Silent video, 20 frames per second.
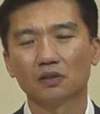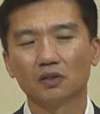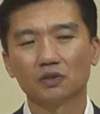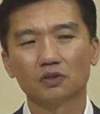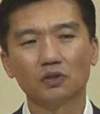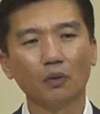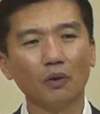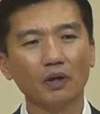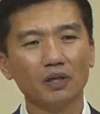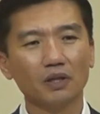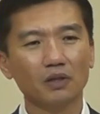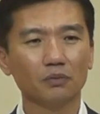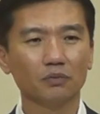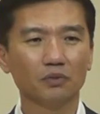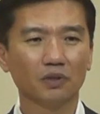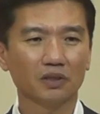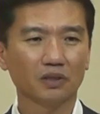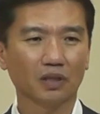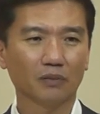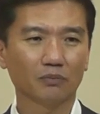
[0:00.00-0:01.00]
저와
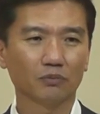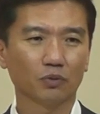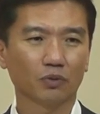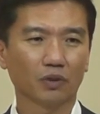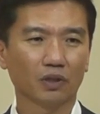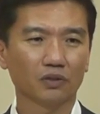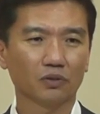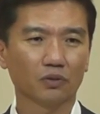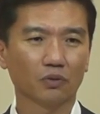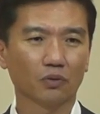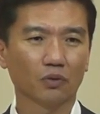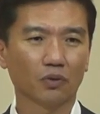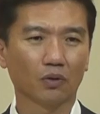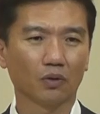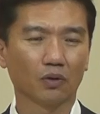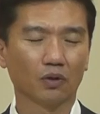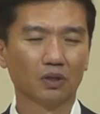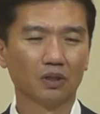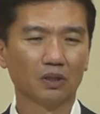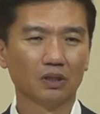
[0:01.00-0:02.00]
여러분의 삶
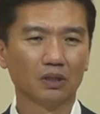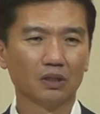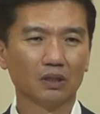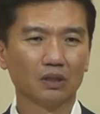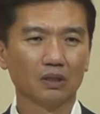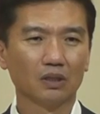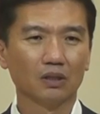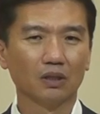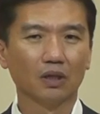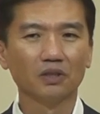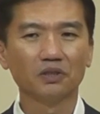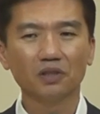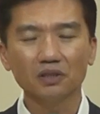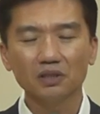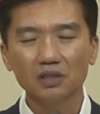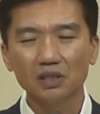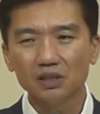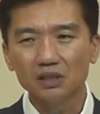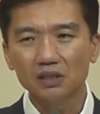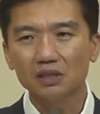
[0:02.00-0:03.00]
속에서도
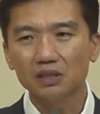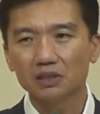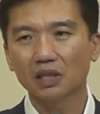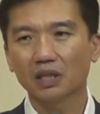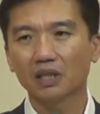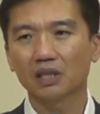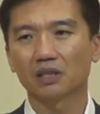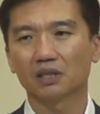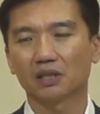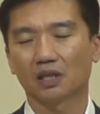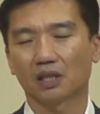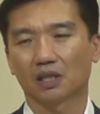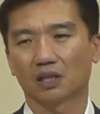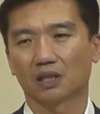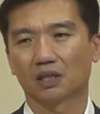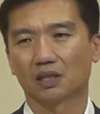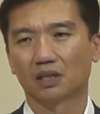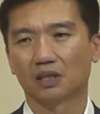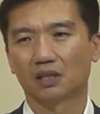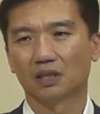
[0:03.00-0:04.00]
어떤 일들이 생길 때,
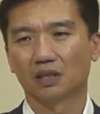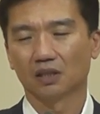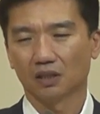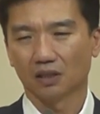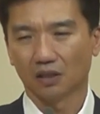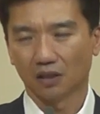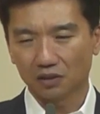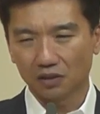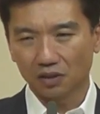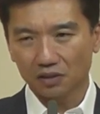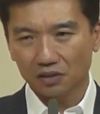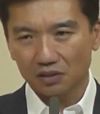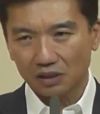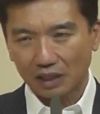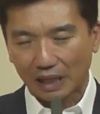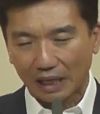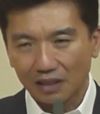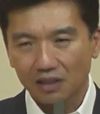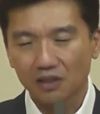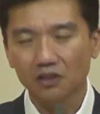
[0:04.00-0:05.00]
어떤
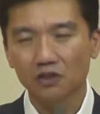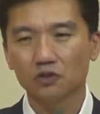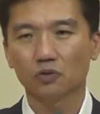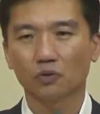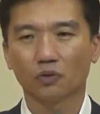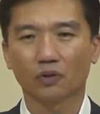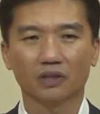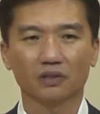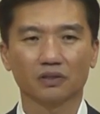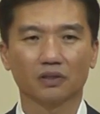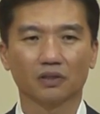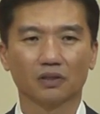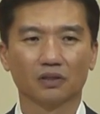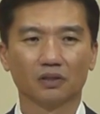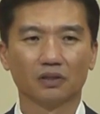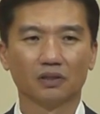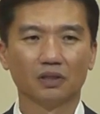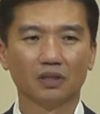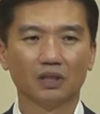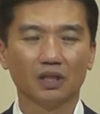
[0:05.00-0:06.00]
사건 속에서
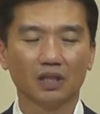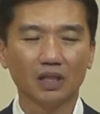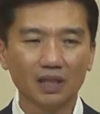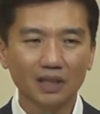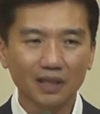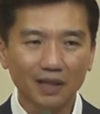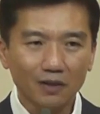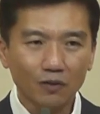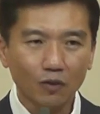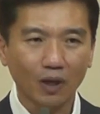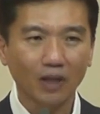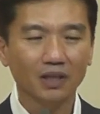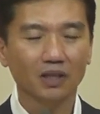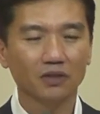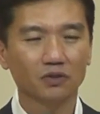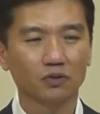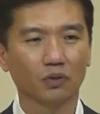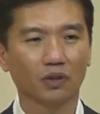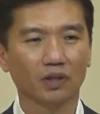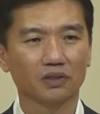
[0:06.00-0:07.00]
인간관계
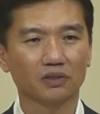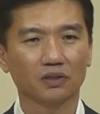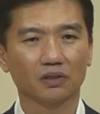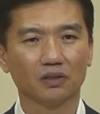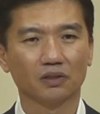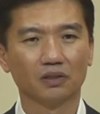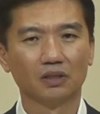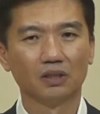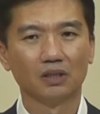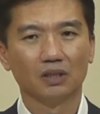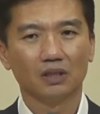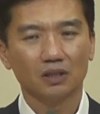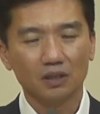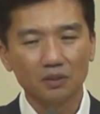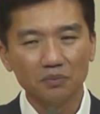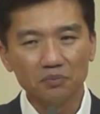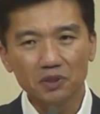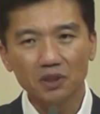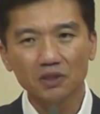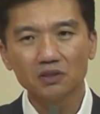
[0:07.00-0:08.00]
속에서
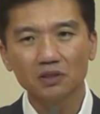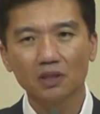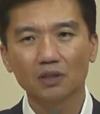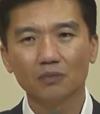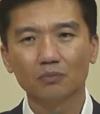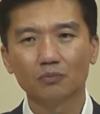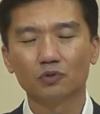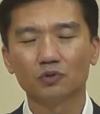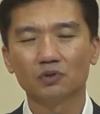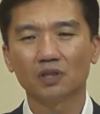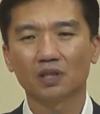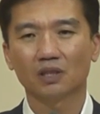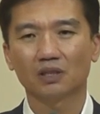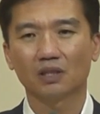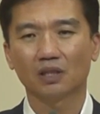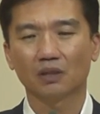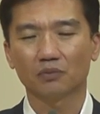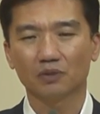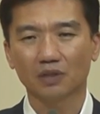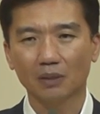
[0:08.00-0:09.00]
금전적인 문제
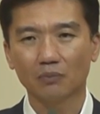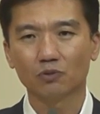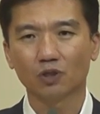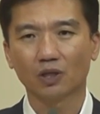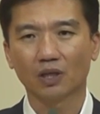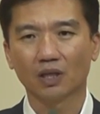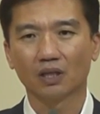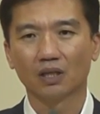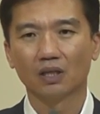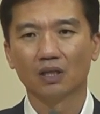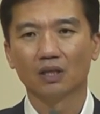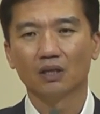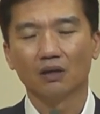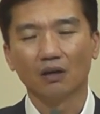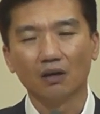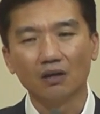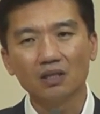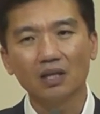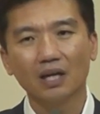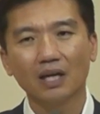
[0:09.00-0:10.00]
때문에
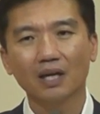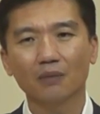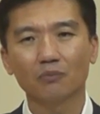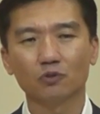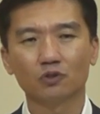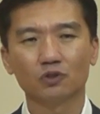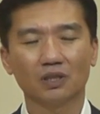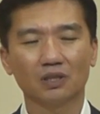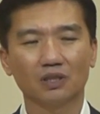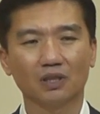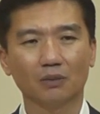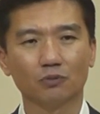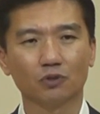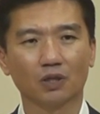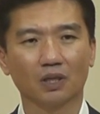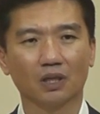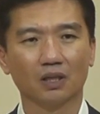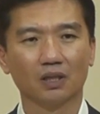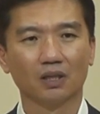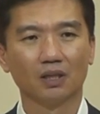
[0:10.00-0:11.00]
건강의 문제
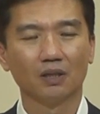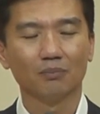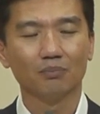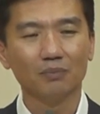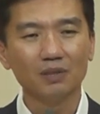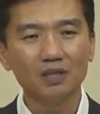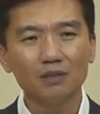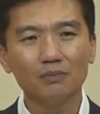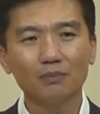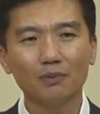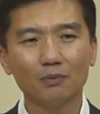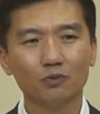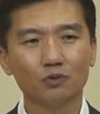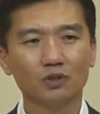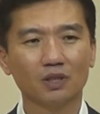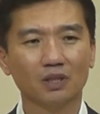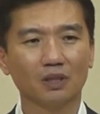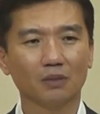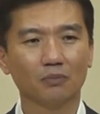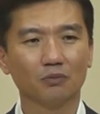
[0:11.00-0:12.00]
때문에 믿음의
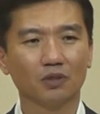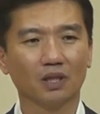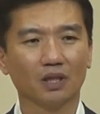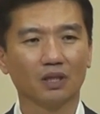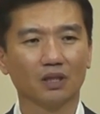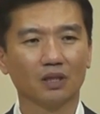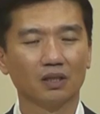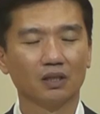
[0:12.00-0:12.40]
문제 때문에